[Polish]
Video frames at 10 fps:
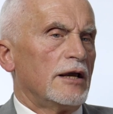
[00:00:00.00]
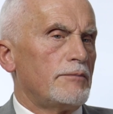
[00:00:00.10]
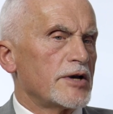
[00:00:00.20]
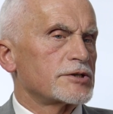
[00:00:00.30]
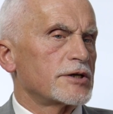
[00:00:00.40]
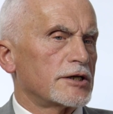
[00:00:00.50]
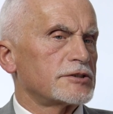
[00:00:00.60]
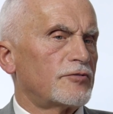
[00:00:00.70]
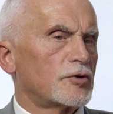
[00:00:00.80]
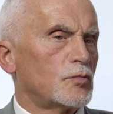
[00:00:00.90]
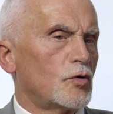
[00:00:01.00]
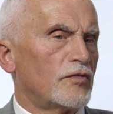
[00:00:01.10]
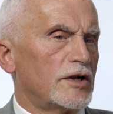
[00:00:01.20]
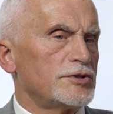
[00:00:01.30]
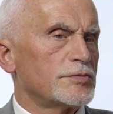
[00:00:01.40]
Pierwszy raz
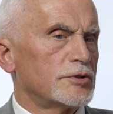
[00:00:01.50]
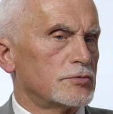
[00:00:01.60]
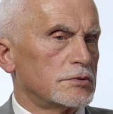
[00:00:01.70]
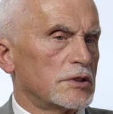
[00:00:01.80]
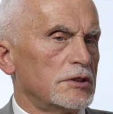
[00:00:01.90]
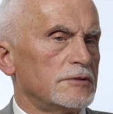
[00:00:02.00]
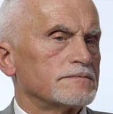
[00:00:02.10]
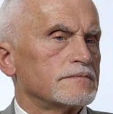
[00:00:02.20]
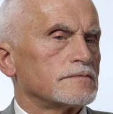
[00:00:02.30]
sformułowaliśmy tutaj